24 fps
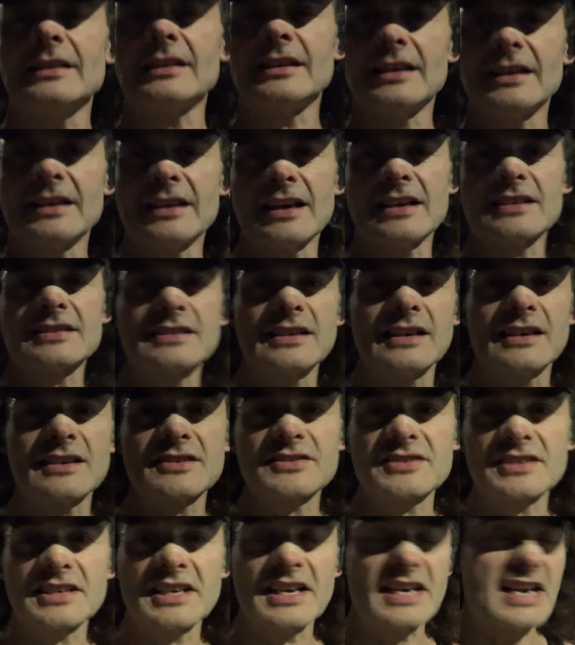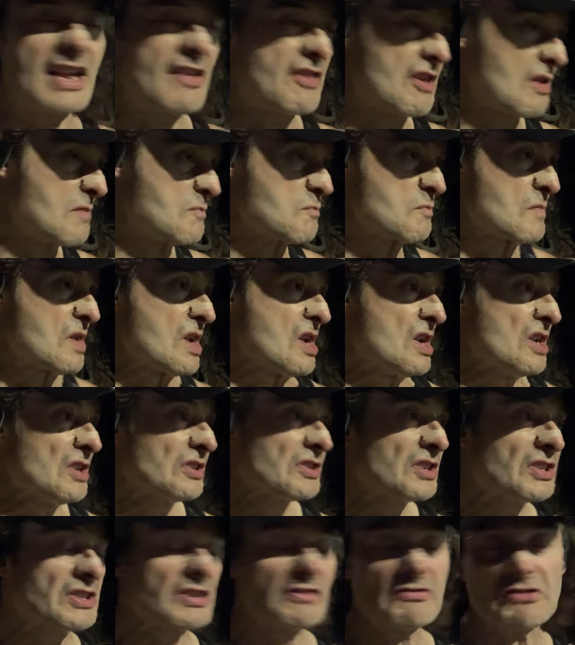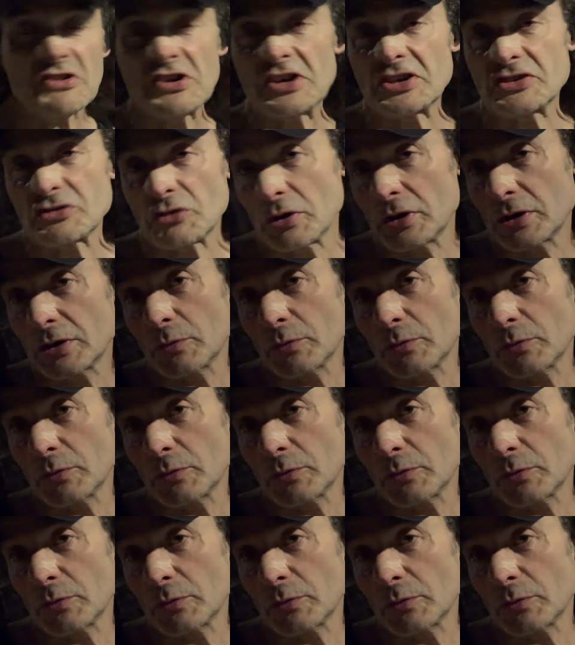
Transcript: Y ya está, así que nada sensaciones hoy